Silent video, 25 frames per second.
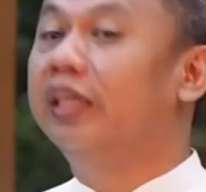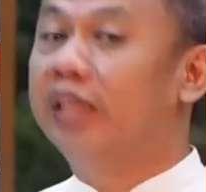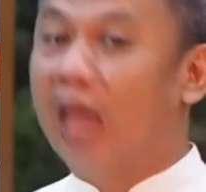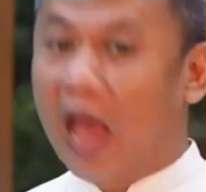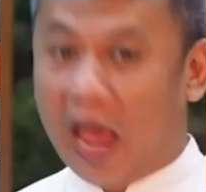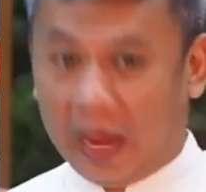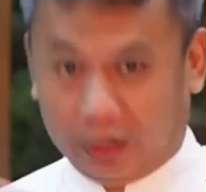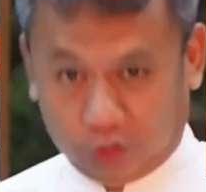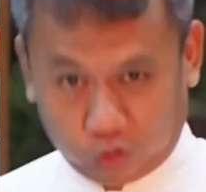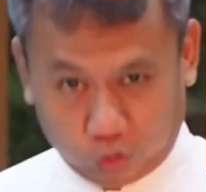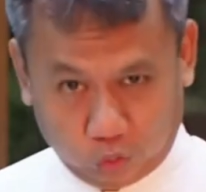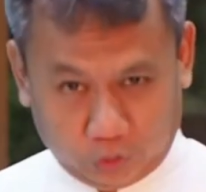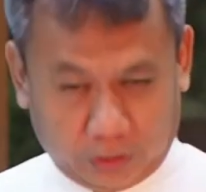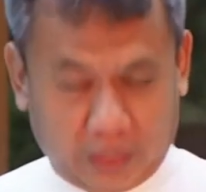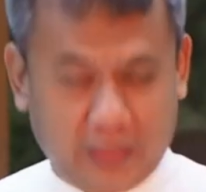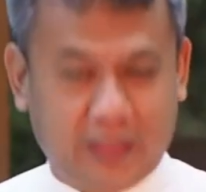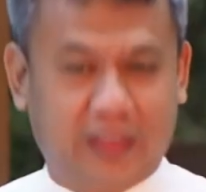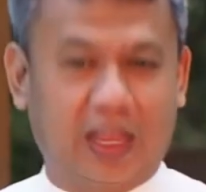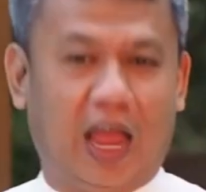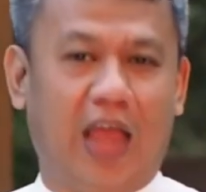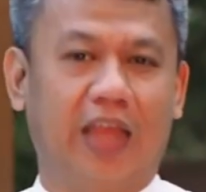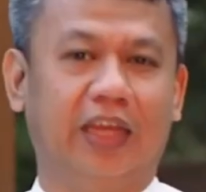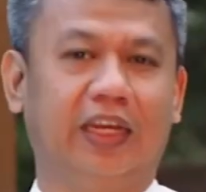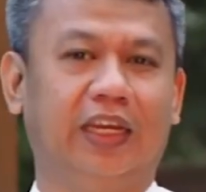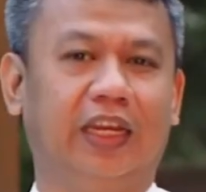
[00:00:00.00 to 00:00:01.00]
yaitu
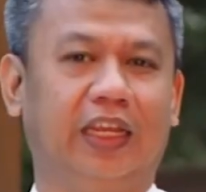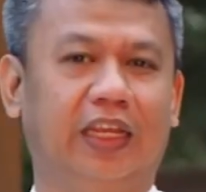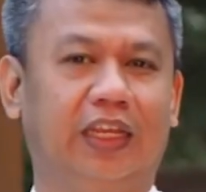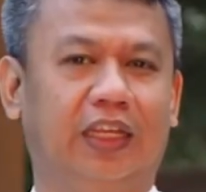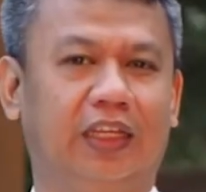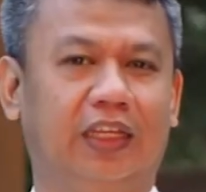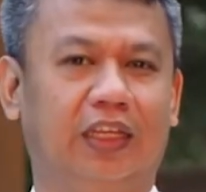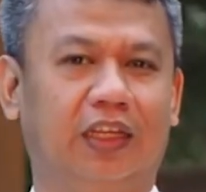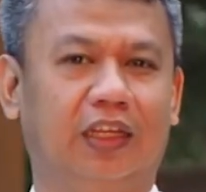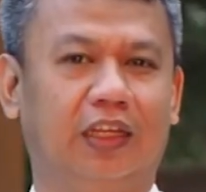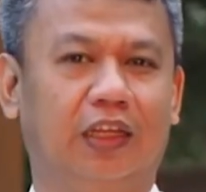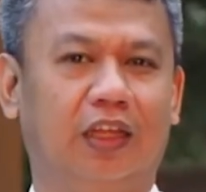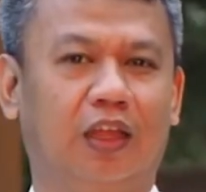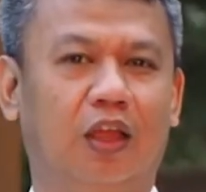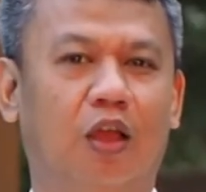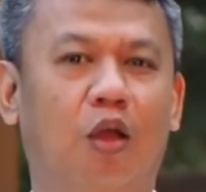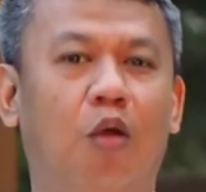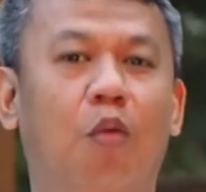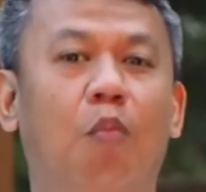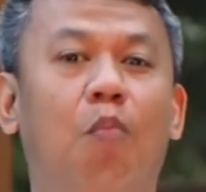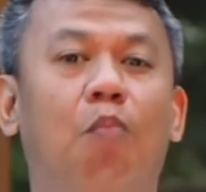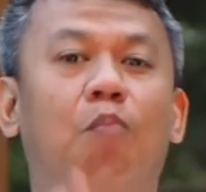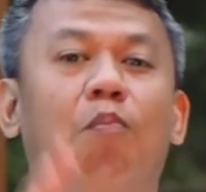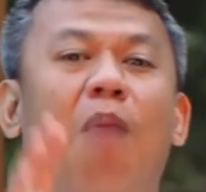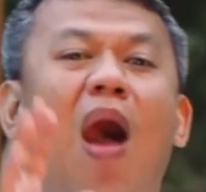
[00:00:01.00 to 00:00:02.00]
kita ini,
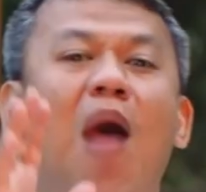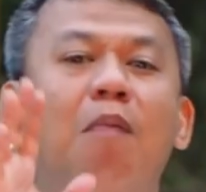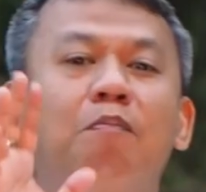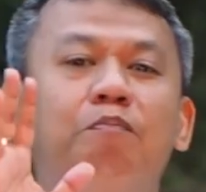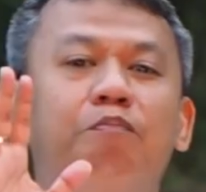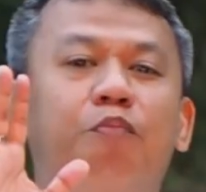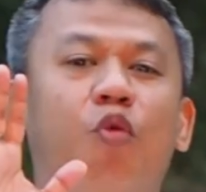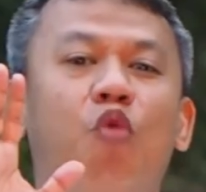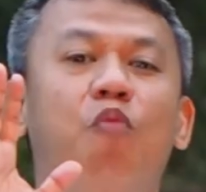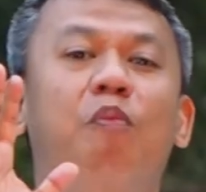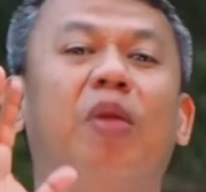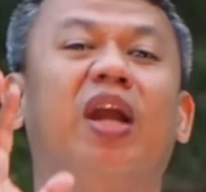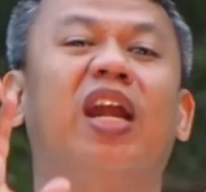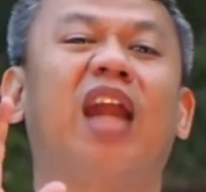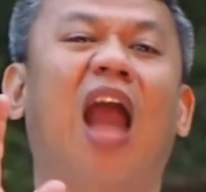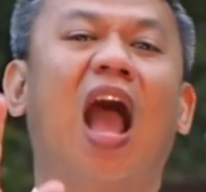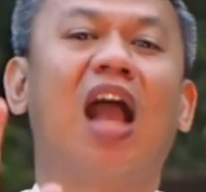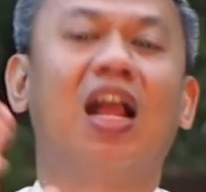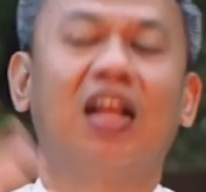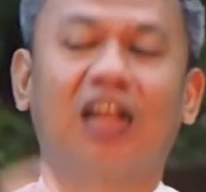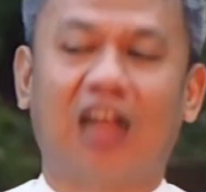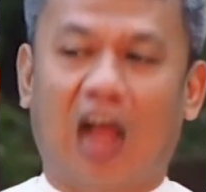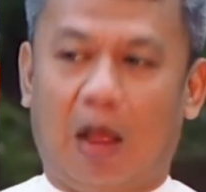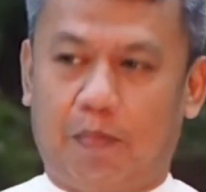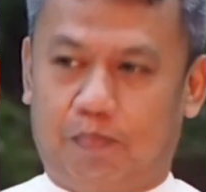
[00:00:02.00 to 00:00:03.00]
mampu
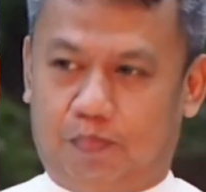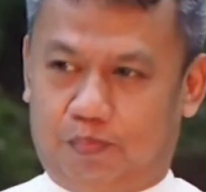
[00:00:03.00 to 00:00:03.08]
menangkap